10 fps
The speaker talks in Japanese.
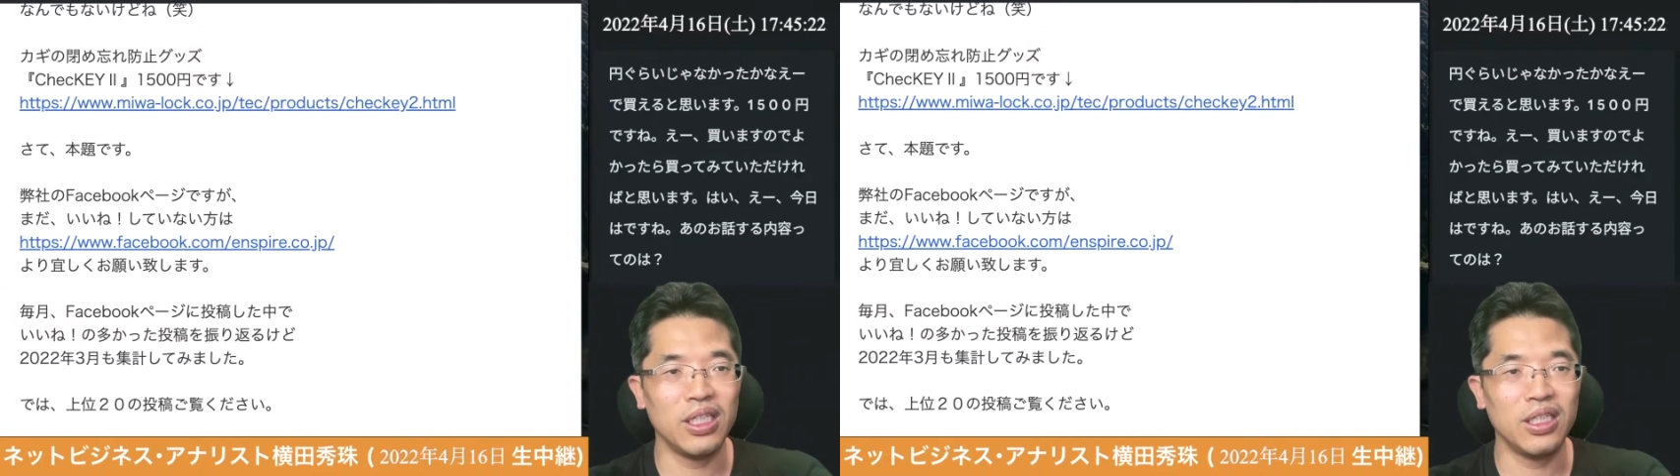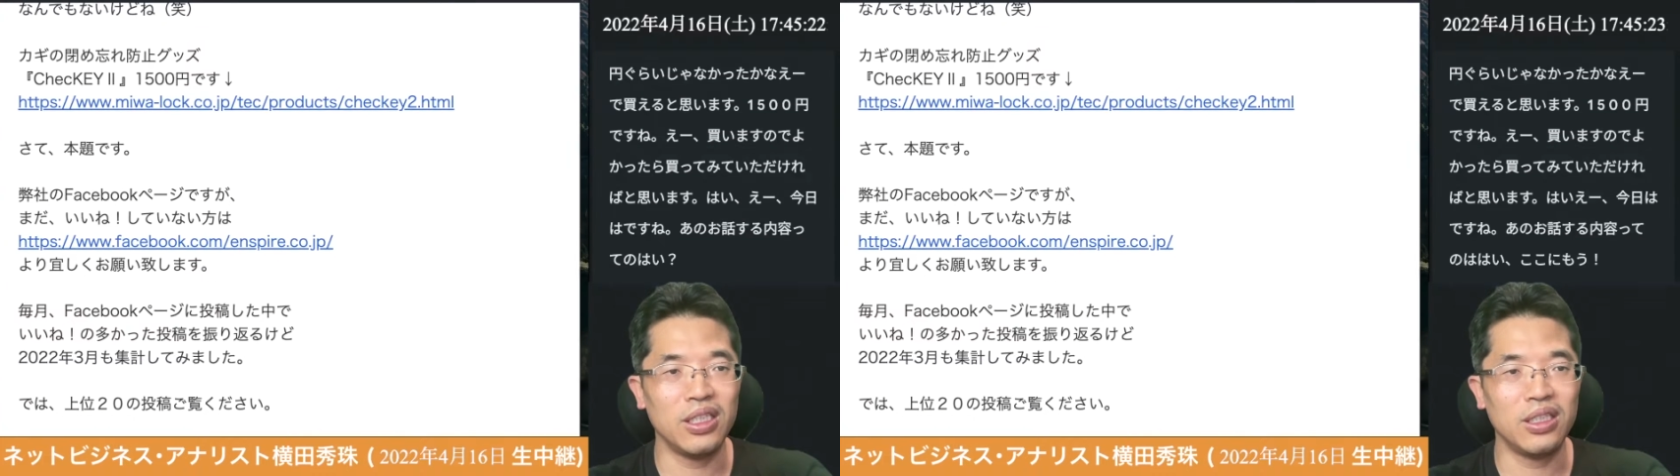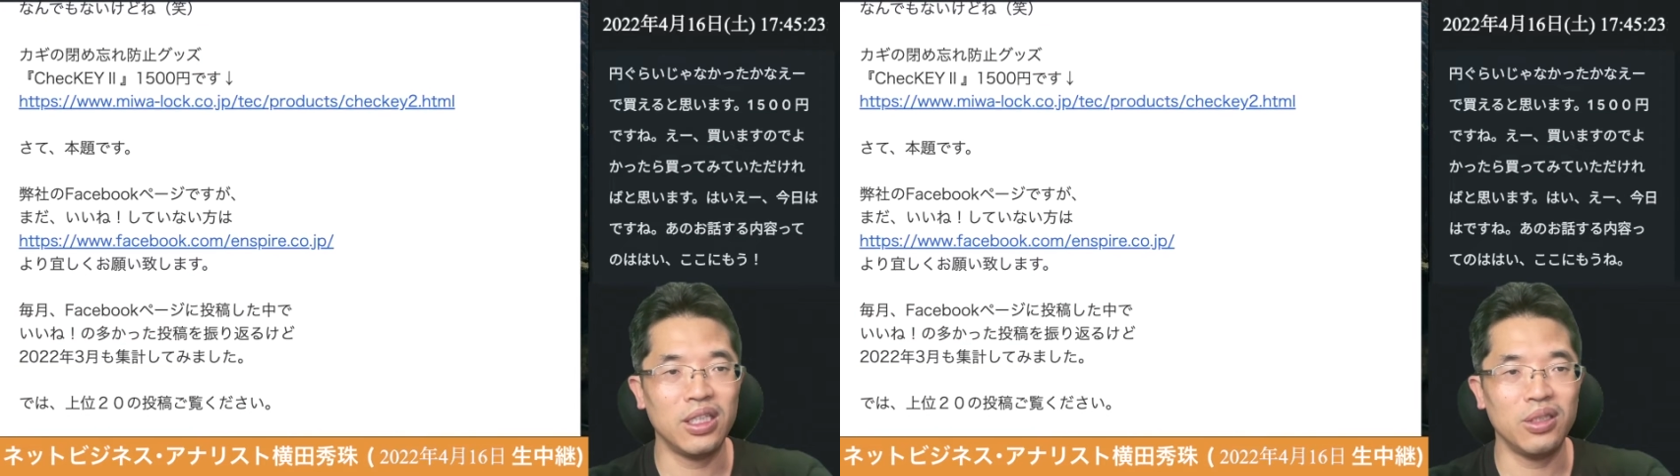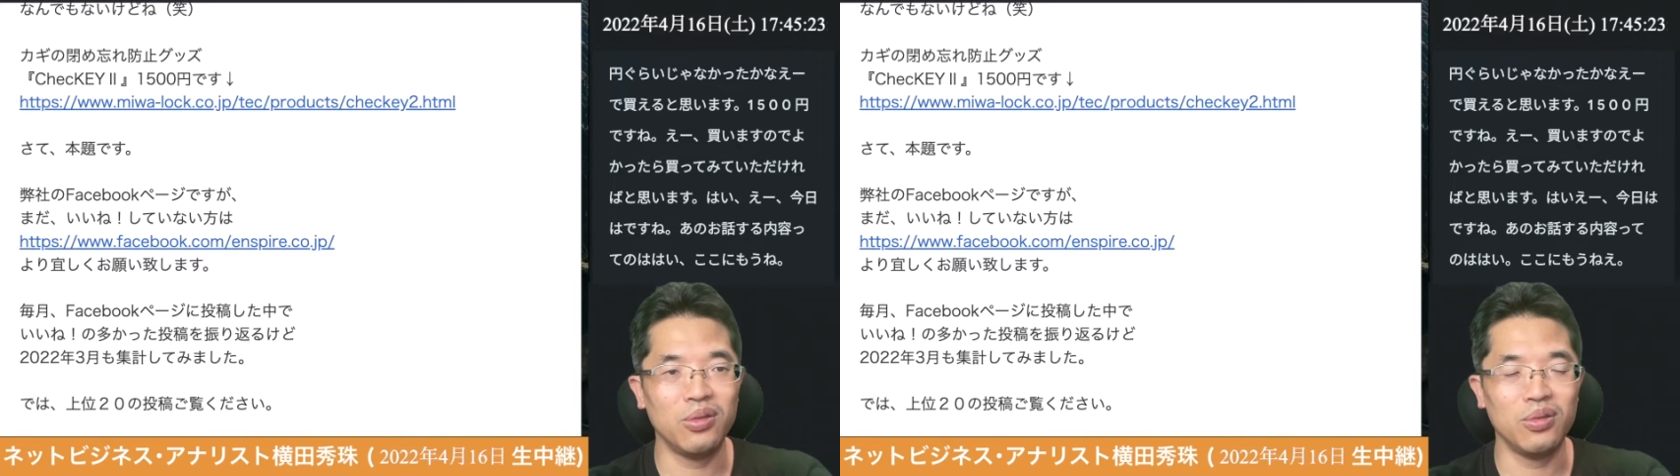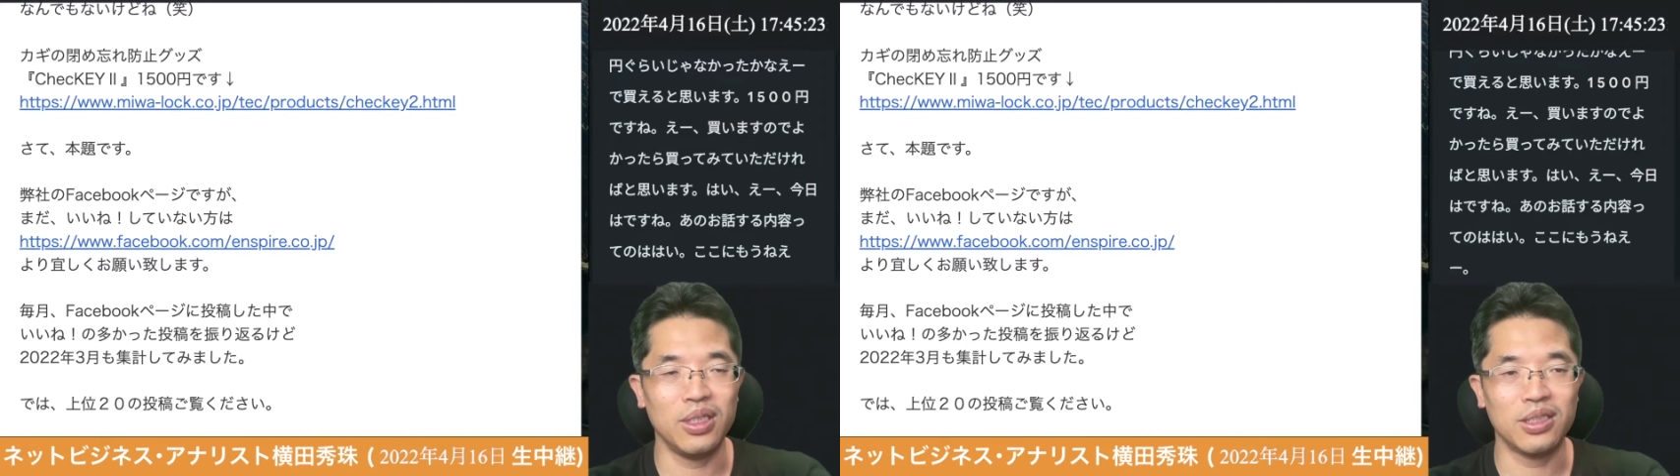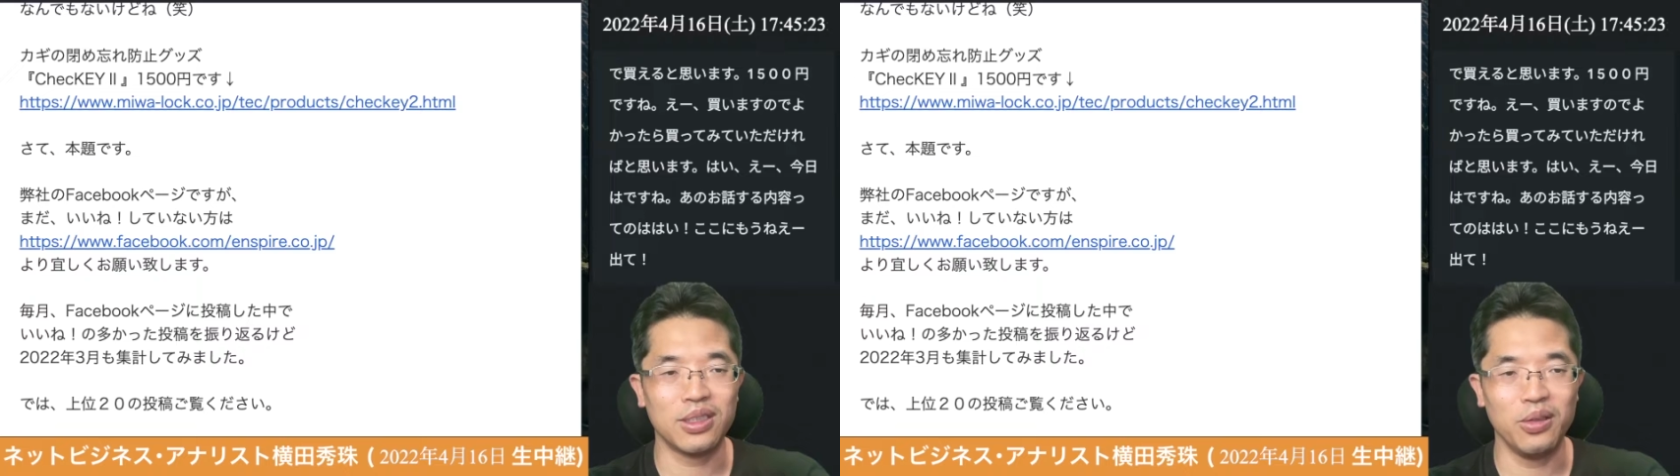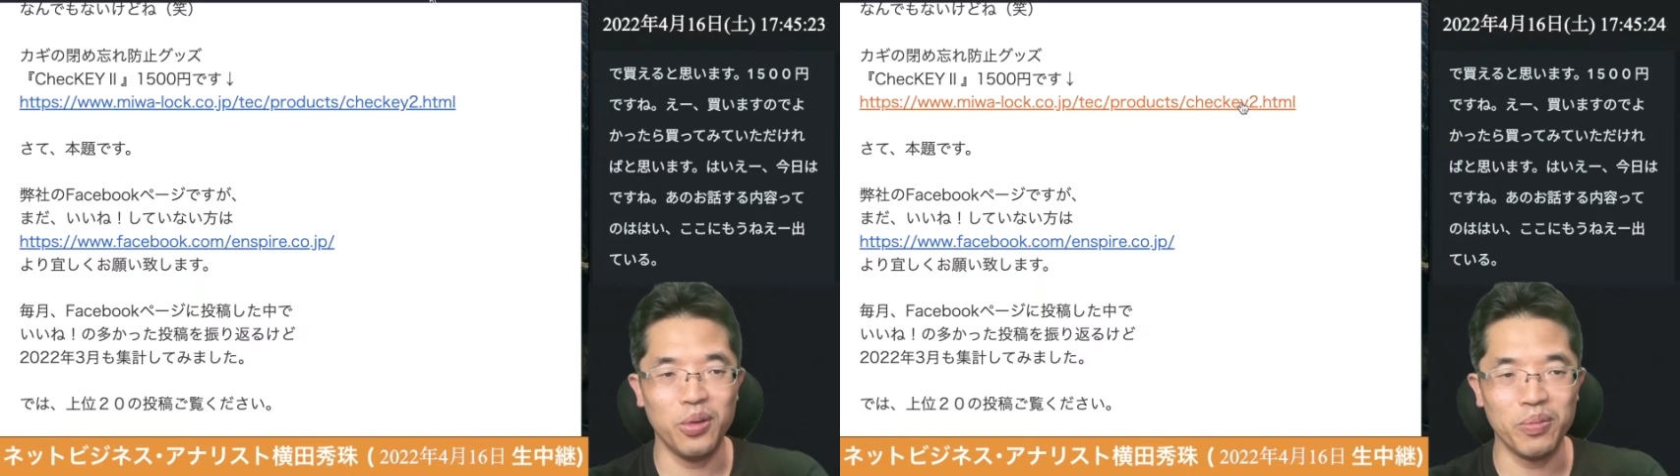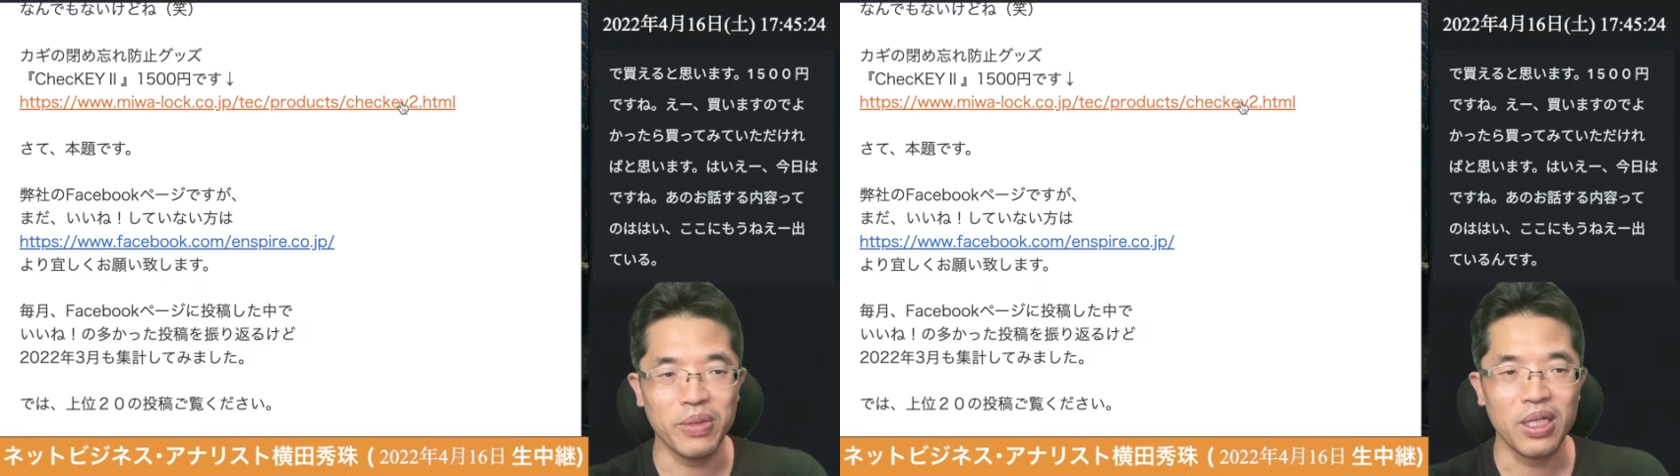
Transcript: え出ているんですけど、